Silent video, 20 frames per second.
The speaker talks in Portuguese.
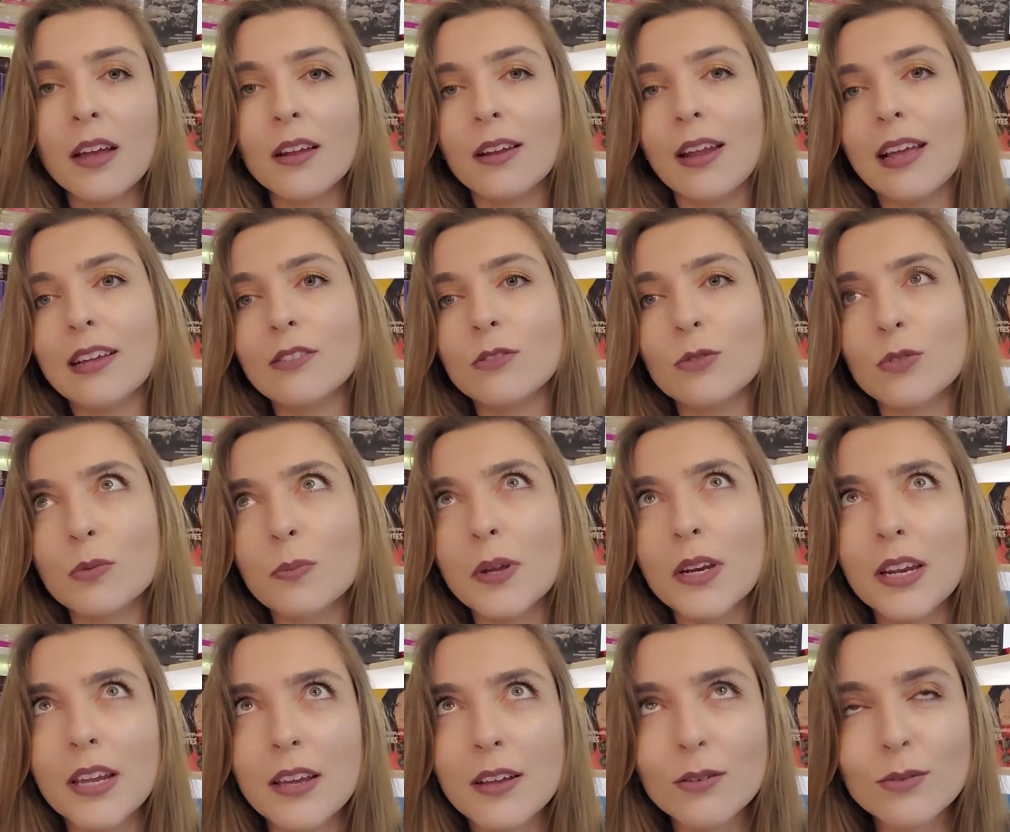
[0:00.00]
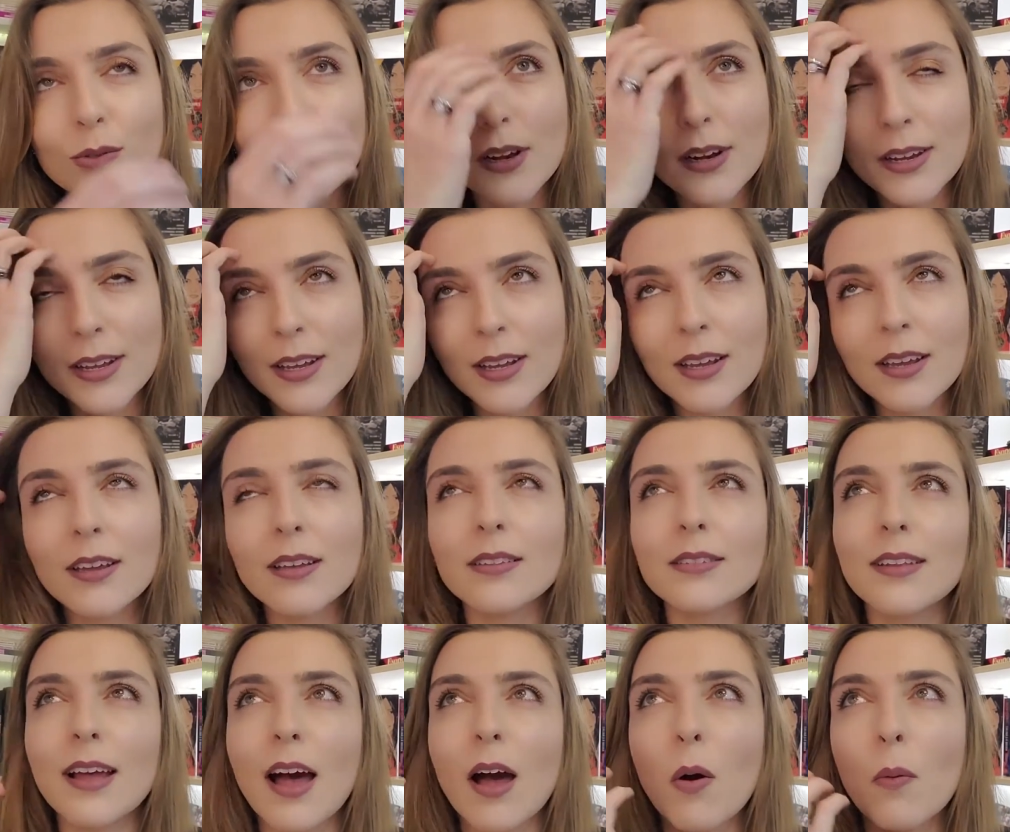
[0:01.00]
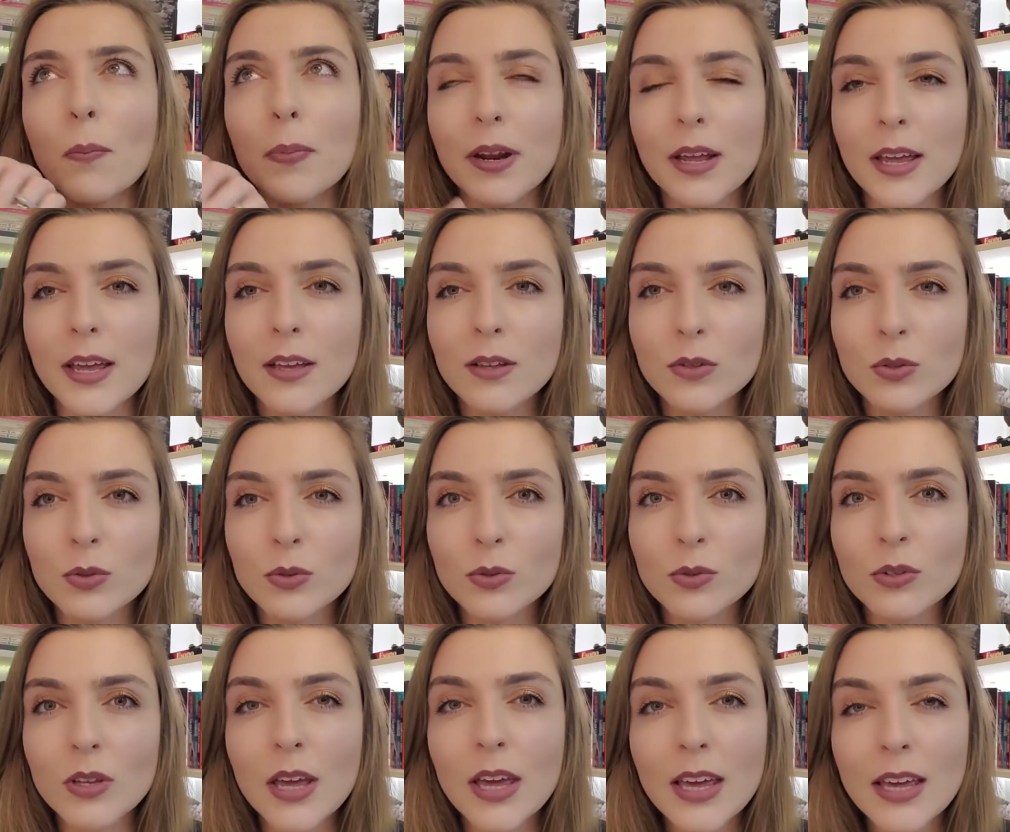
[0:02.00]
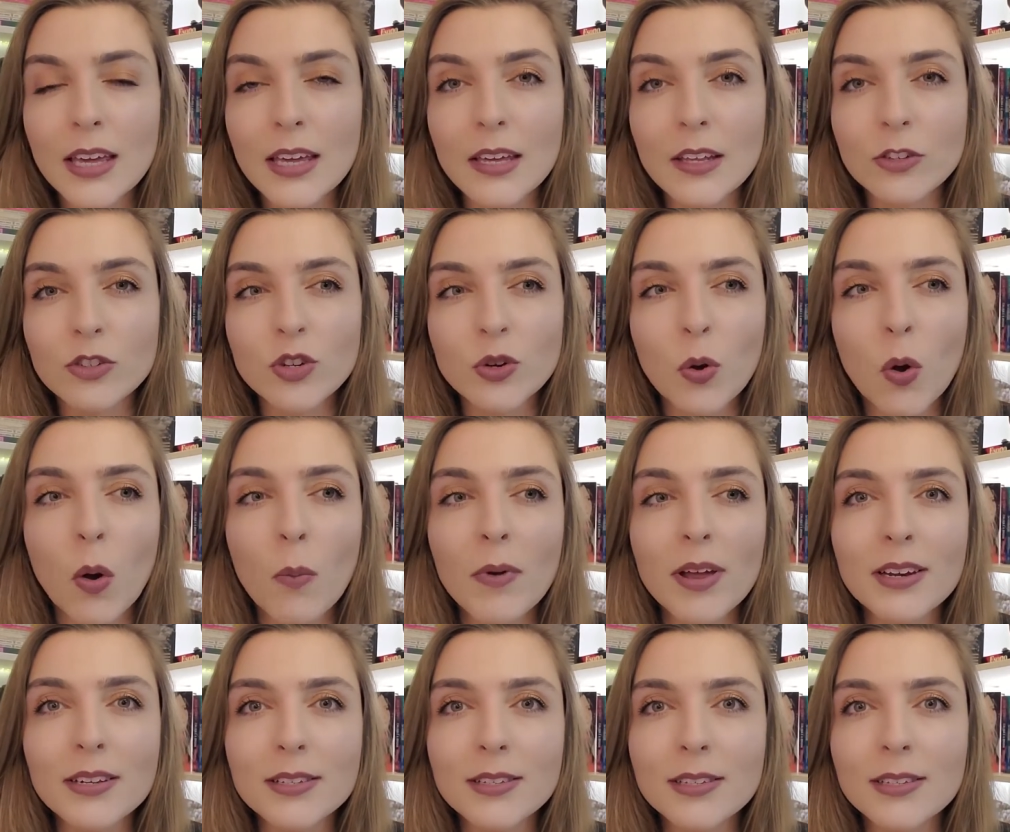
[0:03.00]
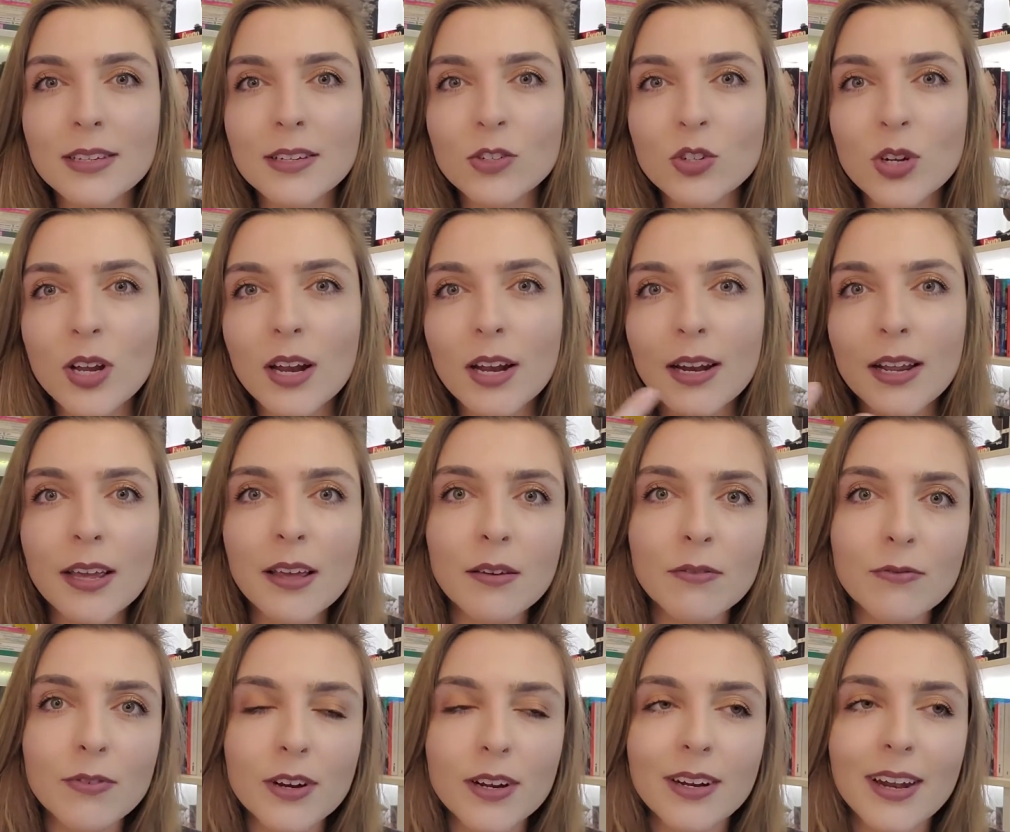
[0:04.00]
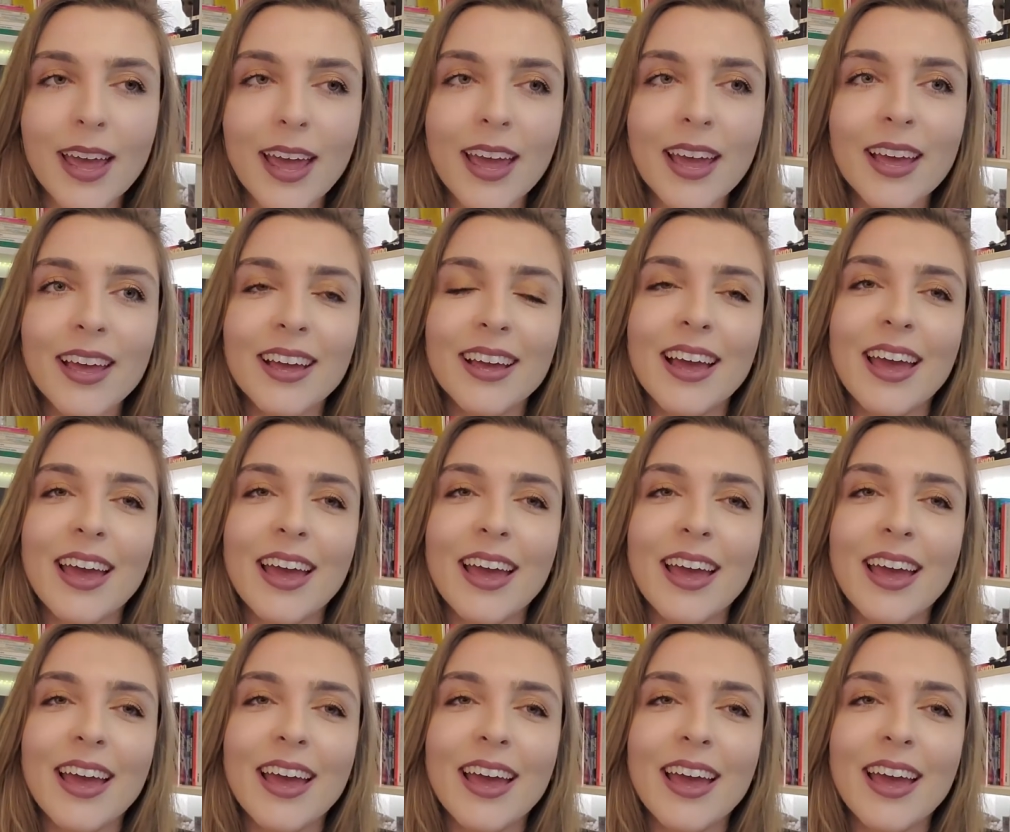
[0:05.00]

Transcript: né, dos meninos ali e tal, presos, e de como ele se sentia livre, né,